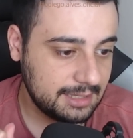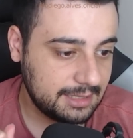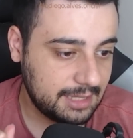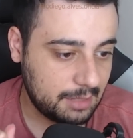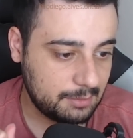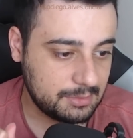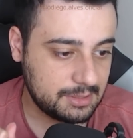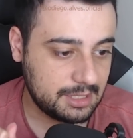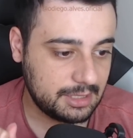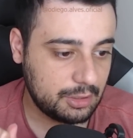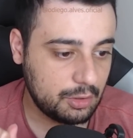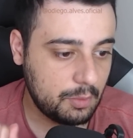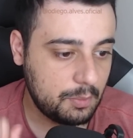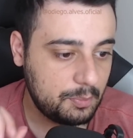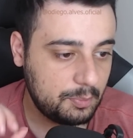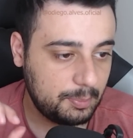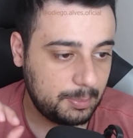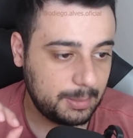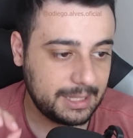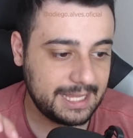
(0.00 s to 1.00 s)
Temos aqui o
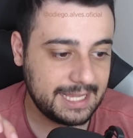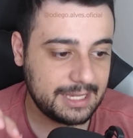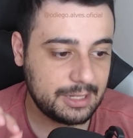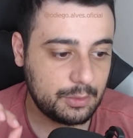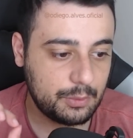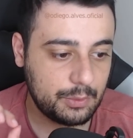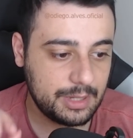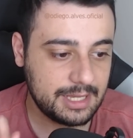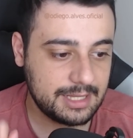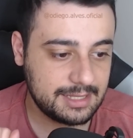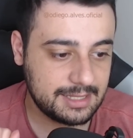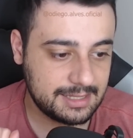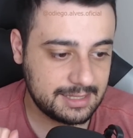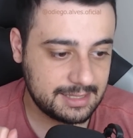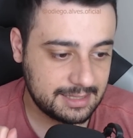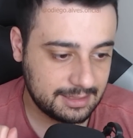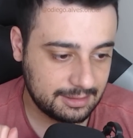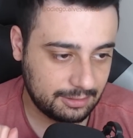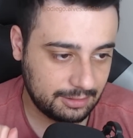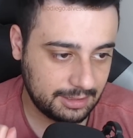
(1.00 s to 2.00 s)
Play
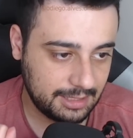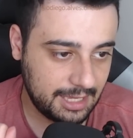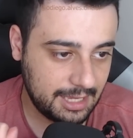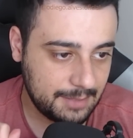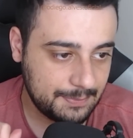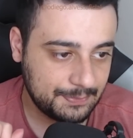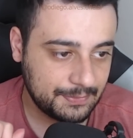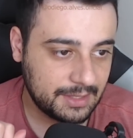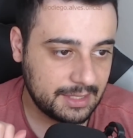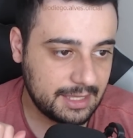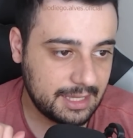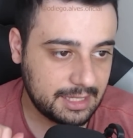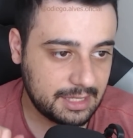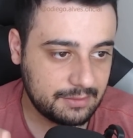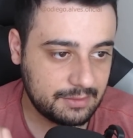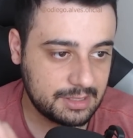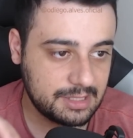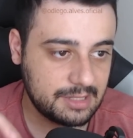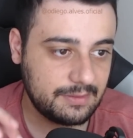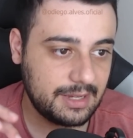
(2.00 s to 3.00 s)
Quizzes, ok? E aqui
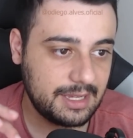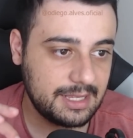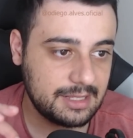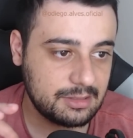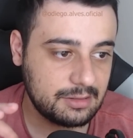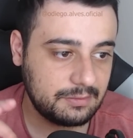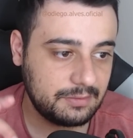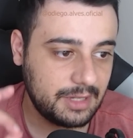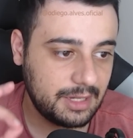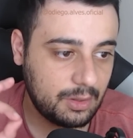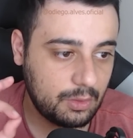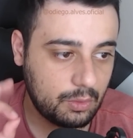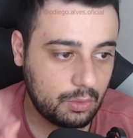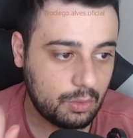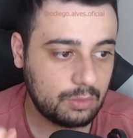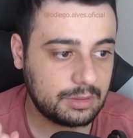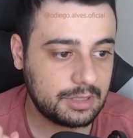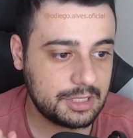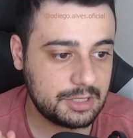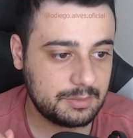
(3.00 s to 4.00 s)
você vai resolver
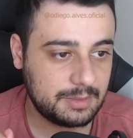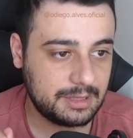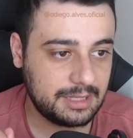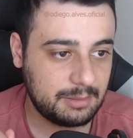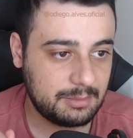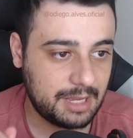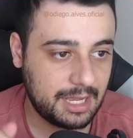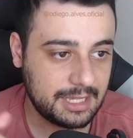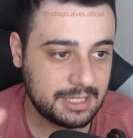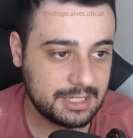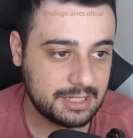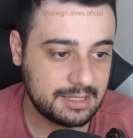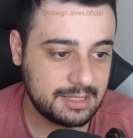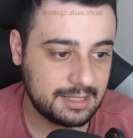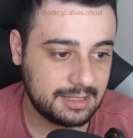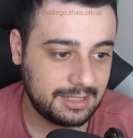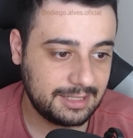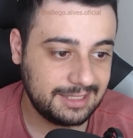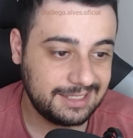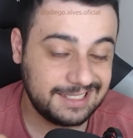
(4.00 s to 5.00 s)
contas de matemática e
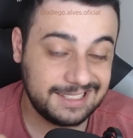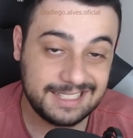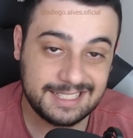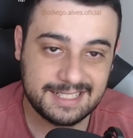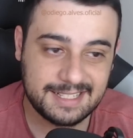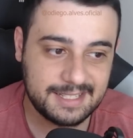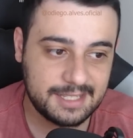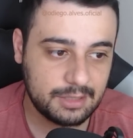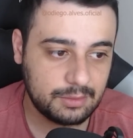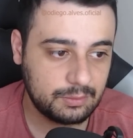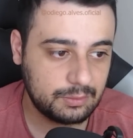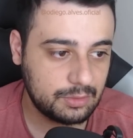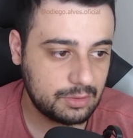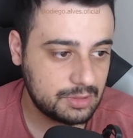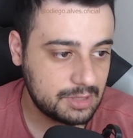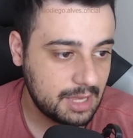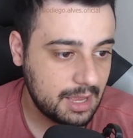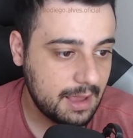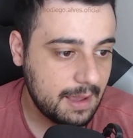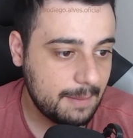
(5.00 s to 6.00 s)
você tem 15
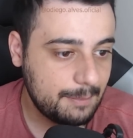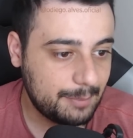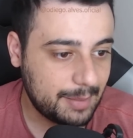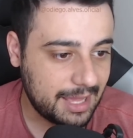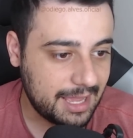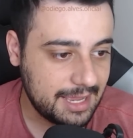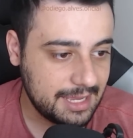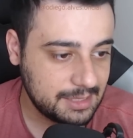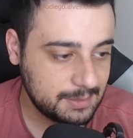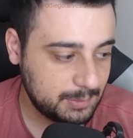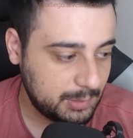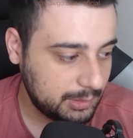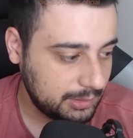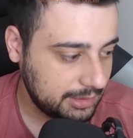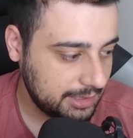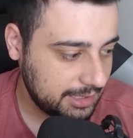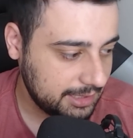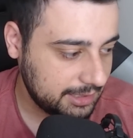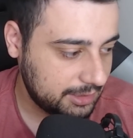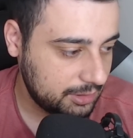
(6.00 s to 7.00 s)
segundos para
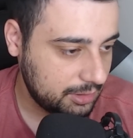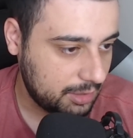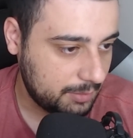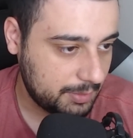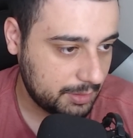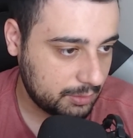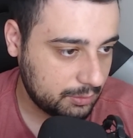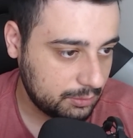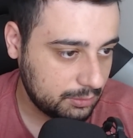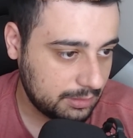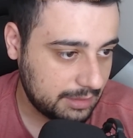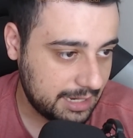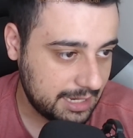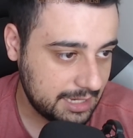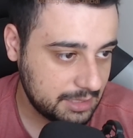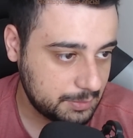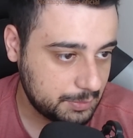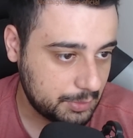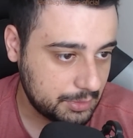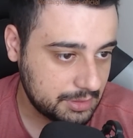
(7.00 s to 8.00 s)
responder aqui, ó, para colocar a
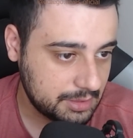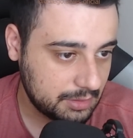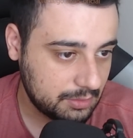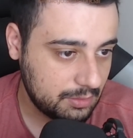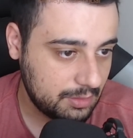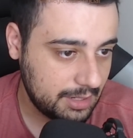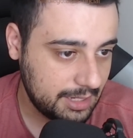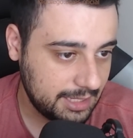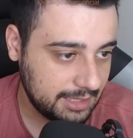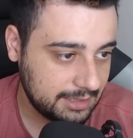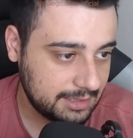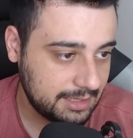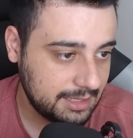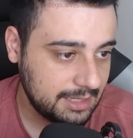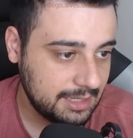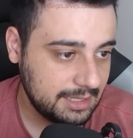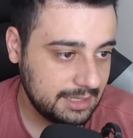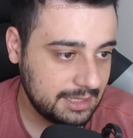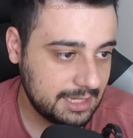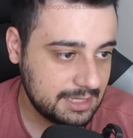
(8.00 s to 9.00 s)
resposta correta
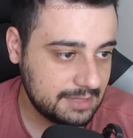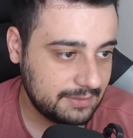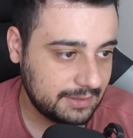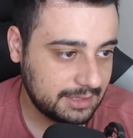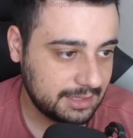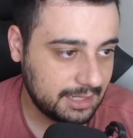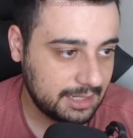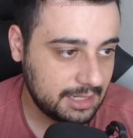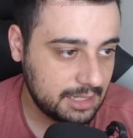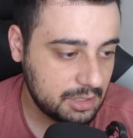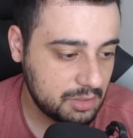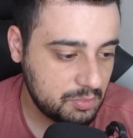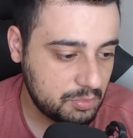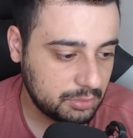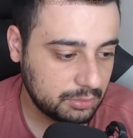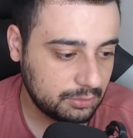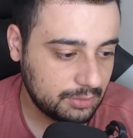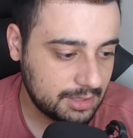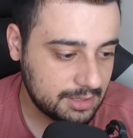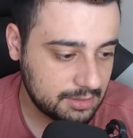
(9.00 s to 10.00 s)
e aí você vai estar tá ganhando
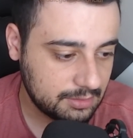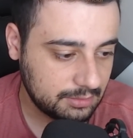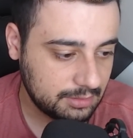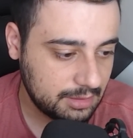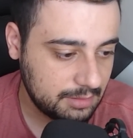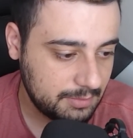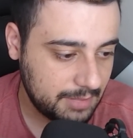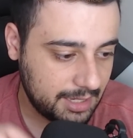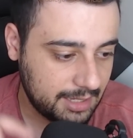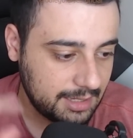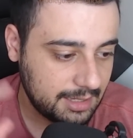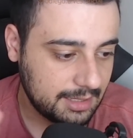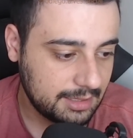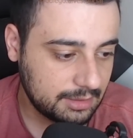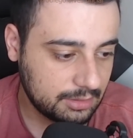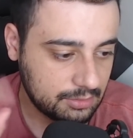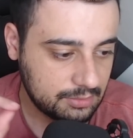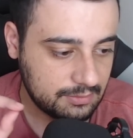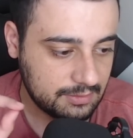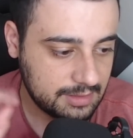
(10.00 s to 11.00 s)
pontuação também.
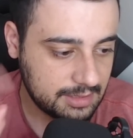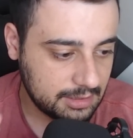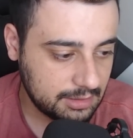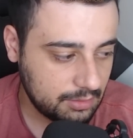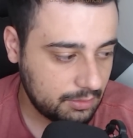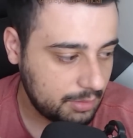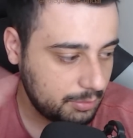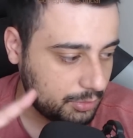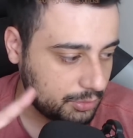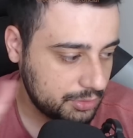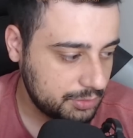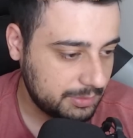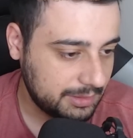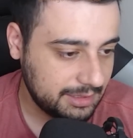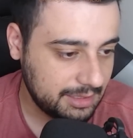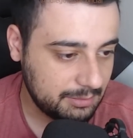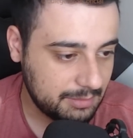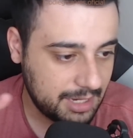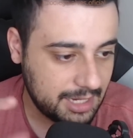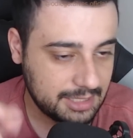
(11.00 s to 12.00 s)
Então, se você não é bom de
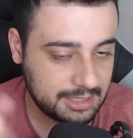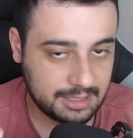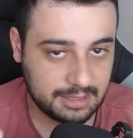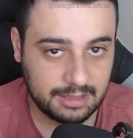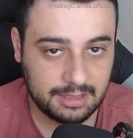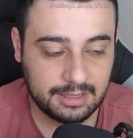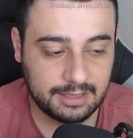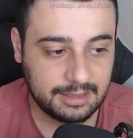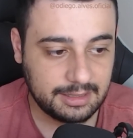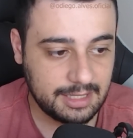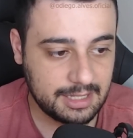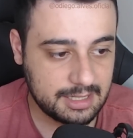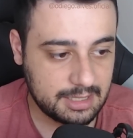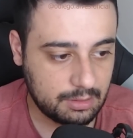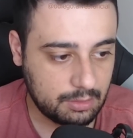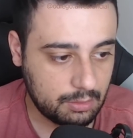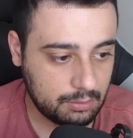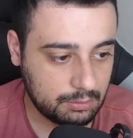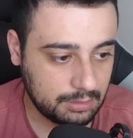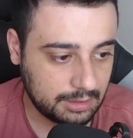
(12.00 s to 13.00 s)
matemática, deixa
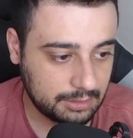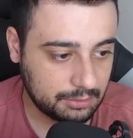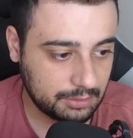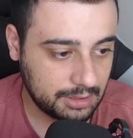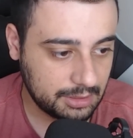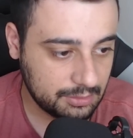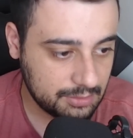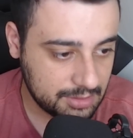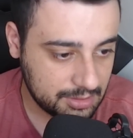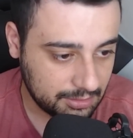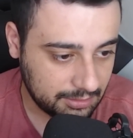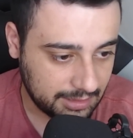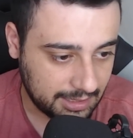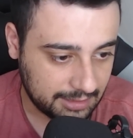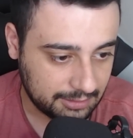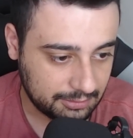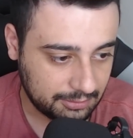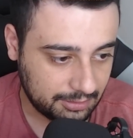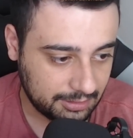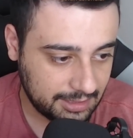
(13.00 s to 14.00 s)
a calculadora aí do seu
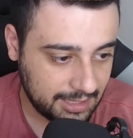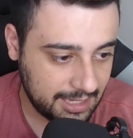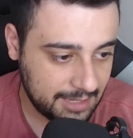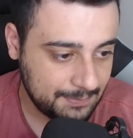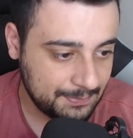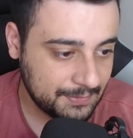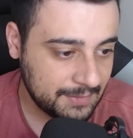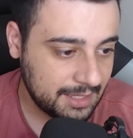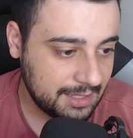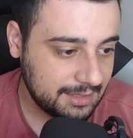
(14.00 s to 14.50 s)
lado, ok?